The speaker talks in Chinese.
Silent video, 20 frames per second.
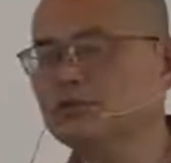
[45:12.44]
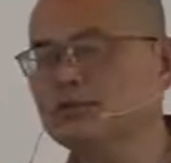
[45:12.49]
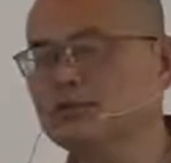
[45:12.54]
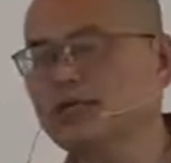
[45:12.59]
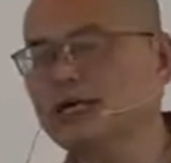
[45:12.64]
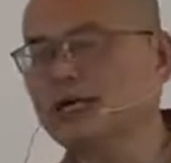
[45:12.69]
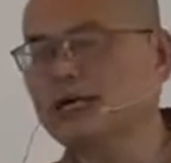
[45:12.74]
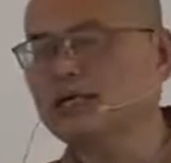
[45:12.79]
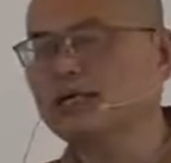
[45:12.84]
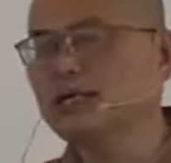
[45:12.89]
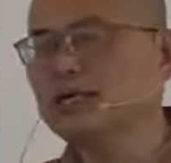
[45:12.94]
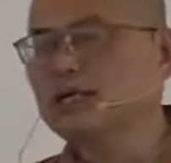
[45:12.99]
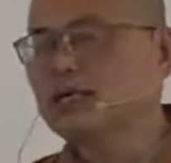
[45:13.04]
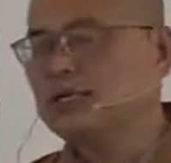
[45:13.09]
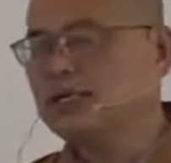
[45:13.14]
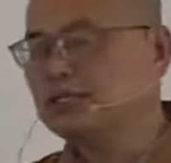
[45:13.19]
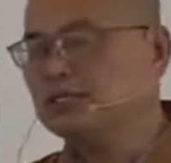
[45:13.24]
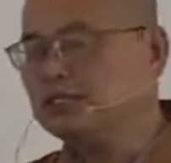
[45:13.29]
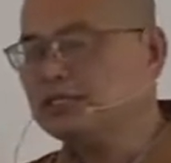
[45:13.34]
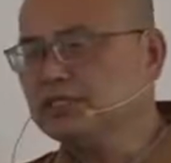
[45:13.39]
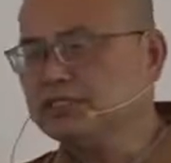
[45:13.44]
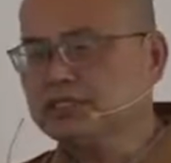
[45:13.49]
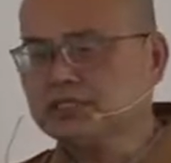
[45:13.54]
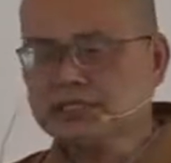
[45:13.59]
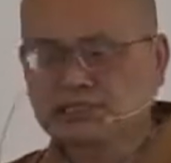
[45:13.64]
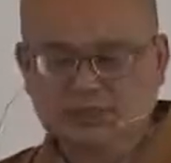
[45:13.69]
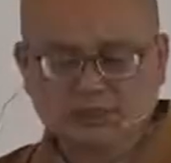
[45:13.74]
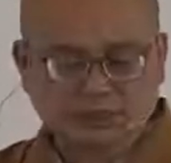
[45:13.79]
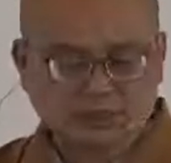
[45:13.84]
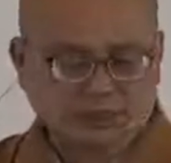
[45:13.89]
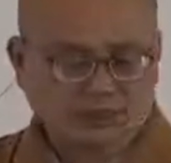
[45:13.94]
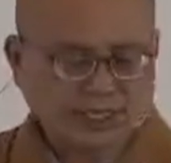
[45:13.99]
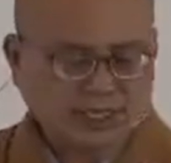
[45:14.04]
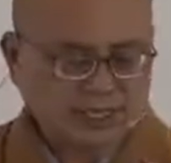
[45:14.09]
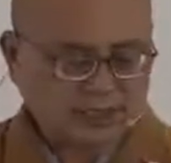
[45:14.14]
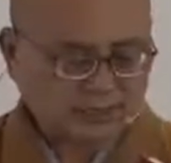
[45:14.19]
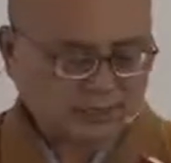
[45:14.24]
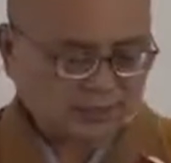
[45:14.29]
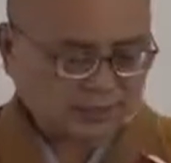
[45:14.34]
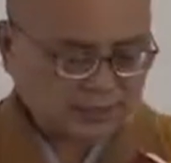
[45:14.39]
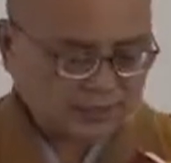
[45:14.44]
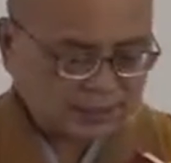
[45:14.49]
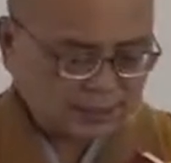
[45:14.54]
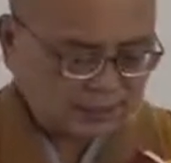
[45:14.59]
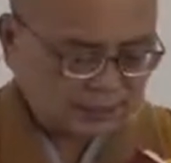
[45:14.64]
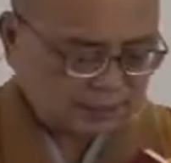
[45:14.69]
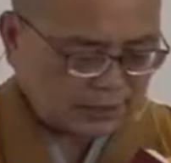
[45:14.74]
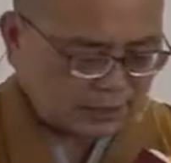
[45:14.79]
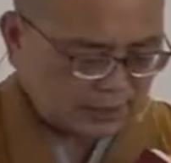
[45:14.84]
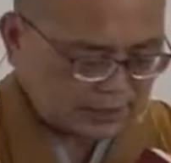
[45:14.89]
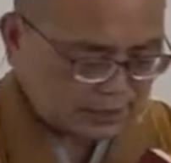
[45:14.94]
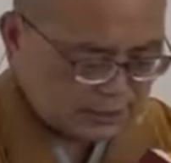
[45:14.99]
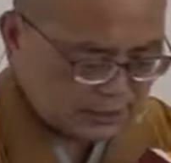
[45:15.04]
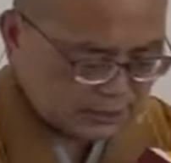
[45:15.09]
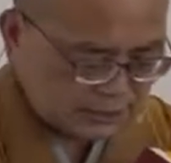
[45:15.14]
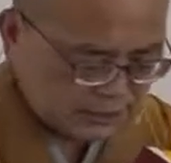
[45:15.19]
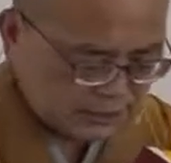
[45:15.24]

浴啦，那么饮食啊、饮料啦这一